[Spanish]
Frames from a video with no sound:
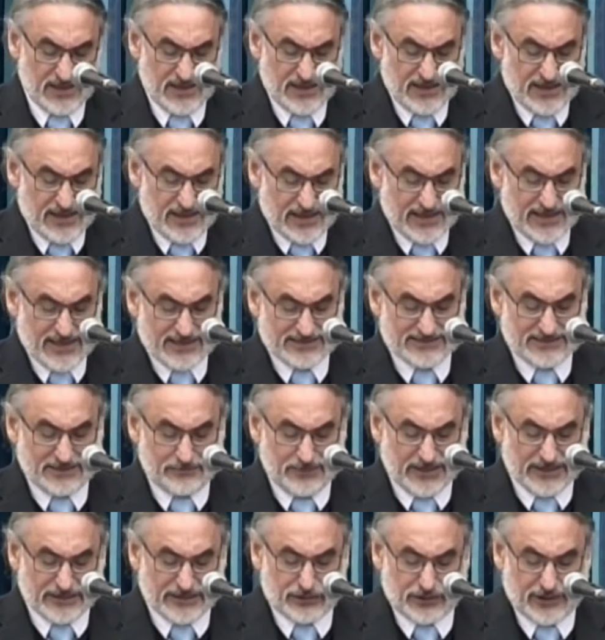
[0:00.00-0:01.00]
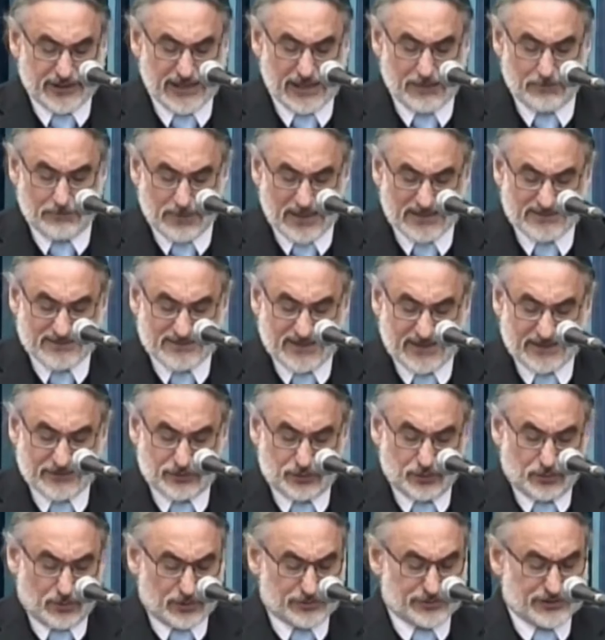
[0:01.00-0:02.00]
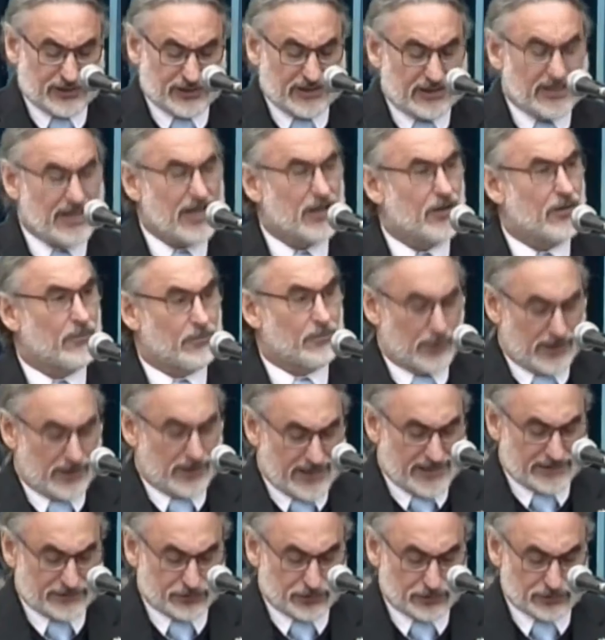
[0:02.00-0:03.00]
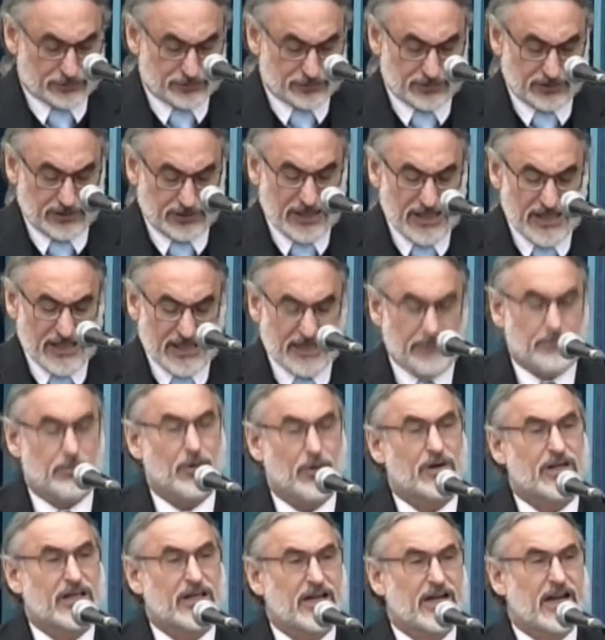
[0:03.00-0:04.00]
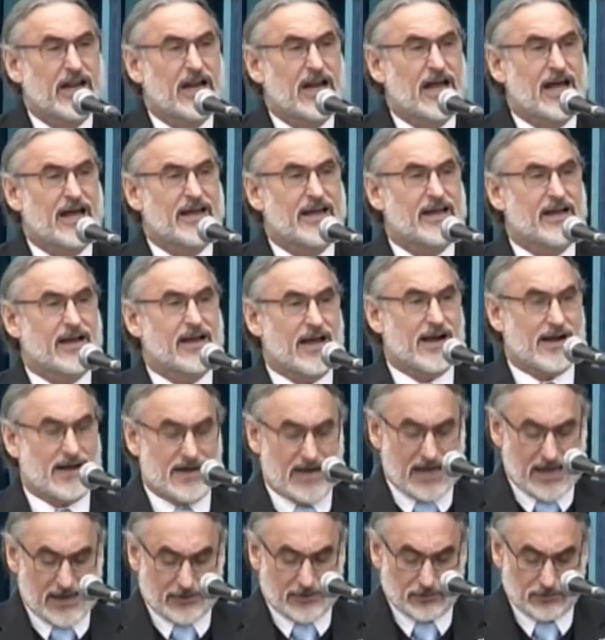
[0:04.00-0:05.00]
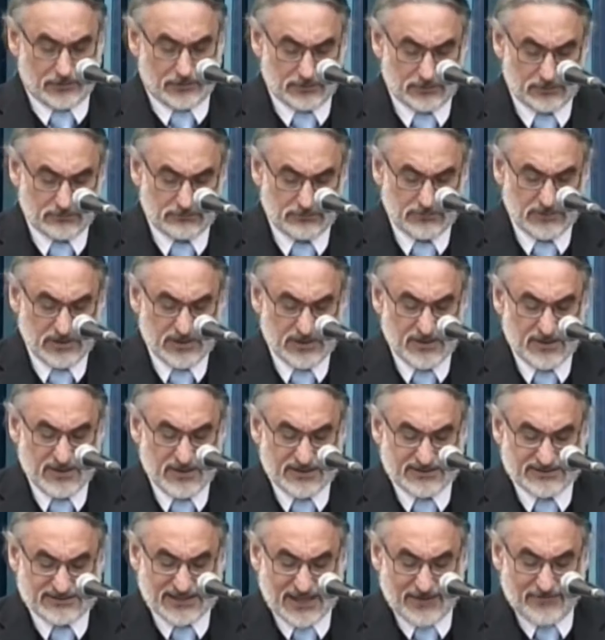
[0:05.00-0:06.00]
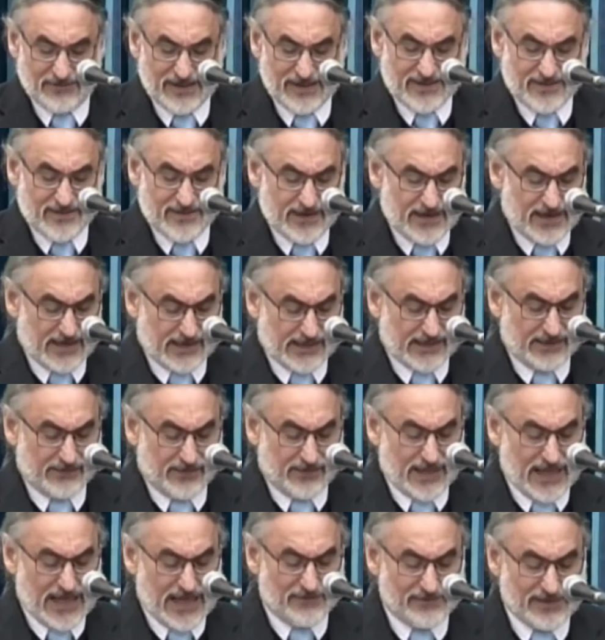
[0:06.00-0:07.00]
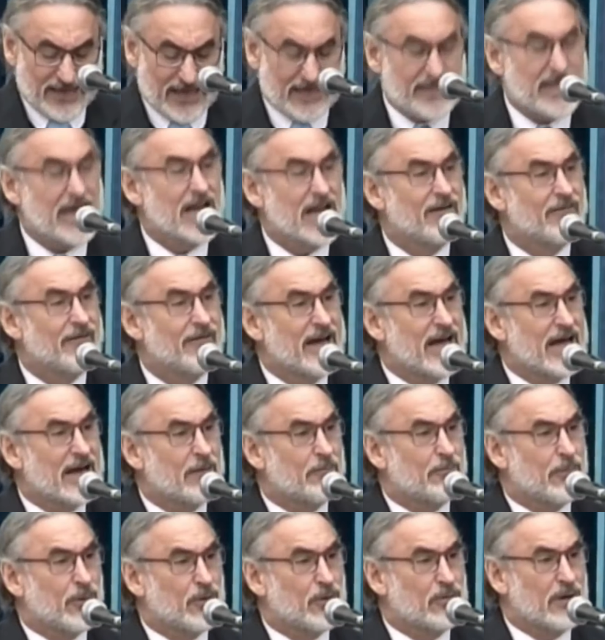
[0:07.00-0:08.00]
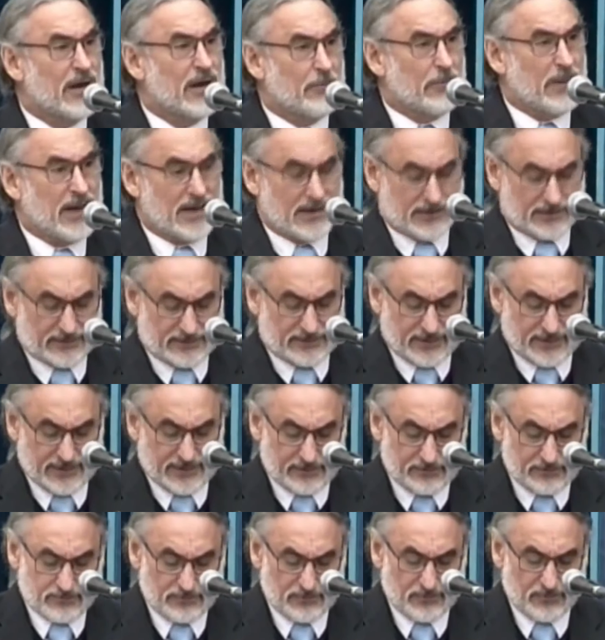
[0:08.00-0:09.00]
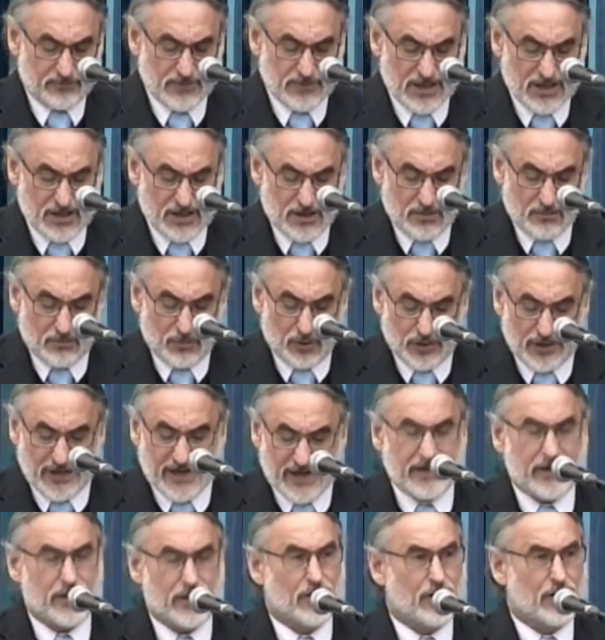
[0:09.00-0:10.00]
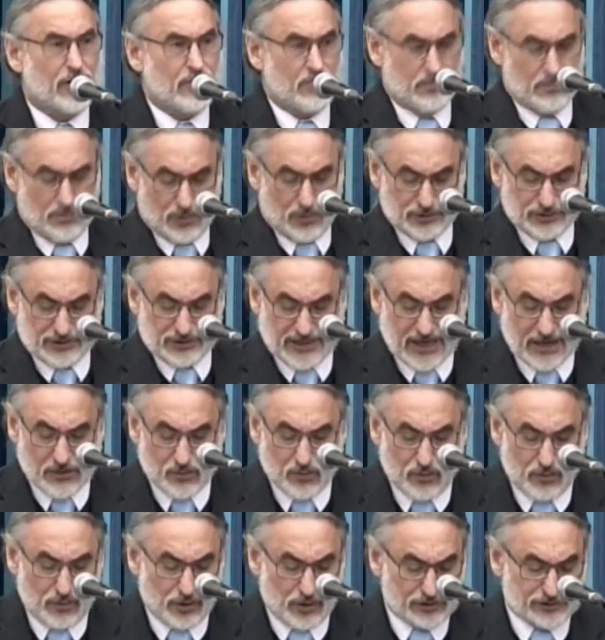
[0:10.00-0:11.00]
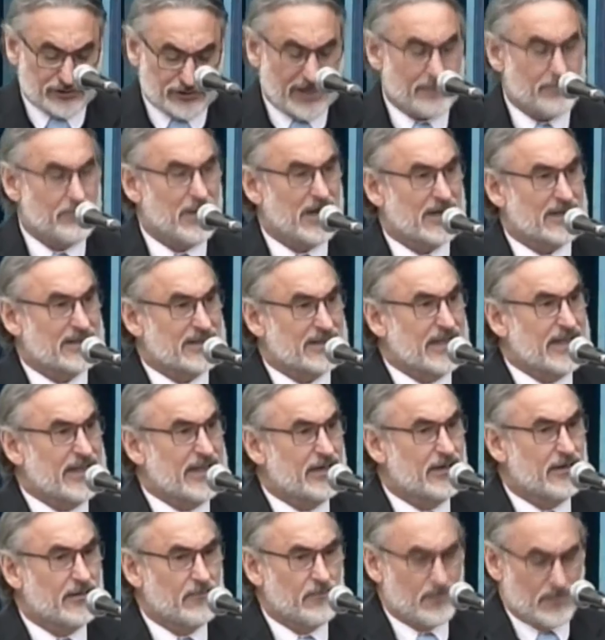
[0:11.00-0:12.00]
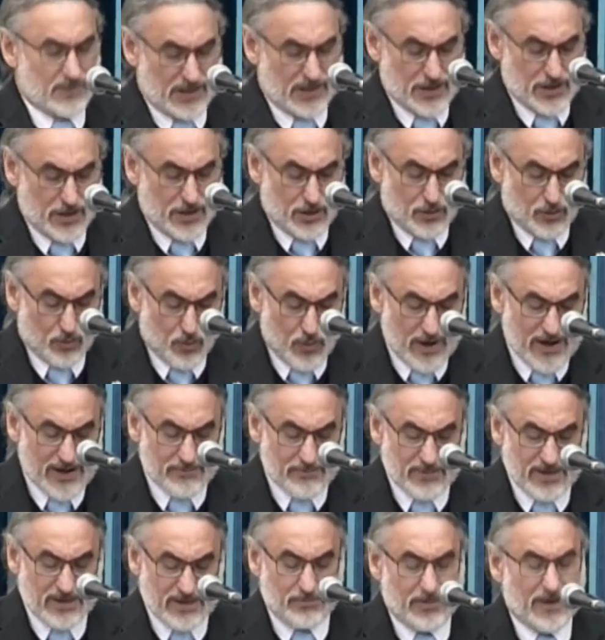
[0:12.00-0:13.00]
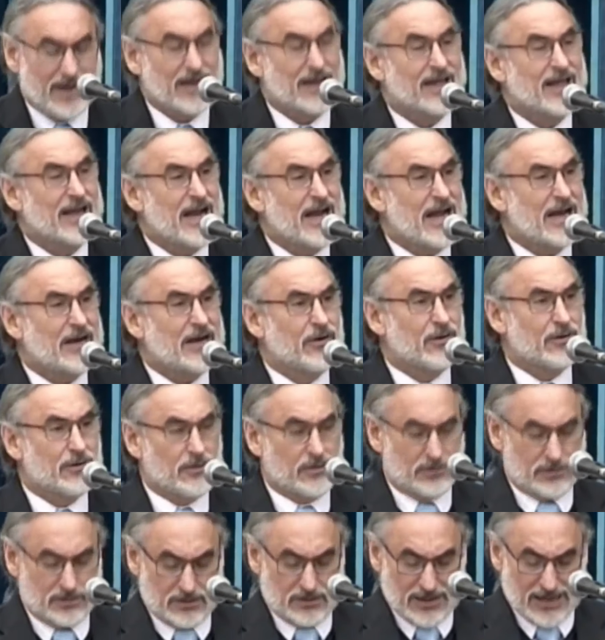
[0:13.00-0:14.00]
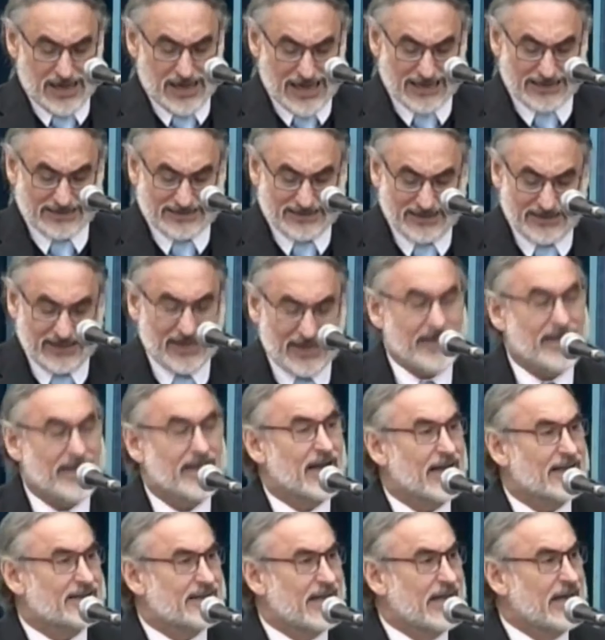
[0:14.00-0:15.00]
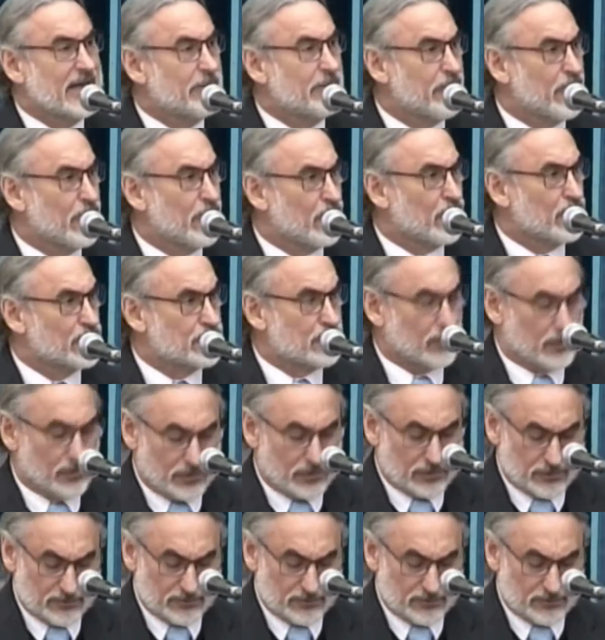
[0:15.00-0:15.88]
El nacimiento de la patria estuvo signado por ellos y por quienes las encarnaron. Saavedra, Rivadavia y Alvear por una parte. Moreno, Monteagudo, San Martín, Güemes, Belgrano, Artigas y Castelli por otro.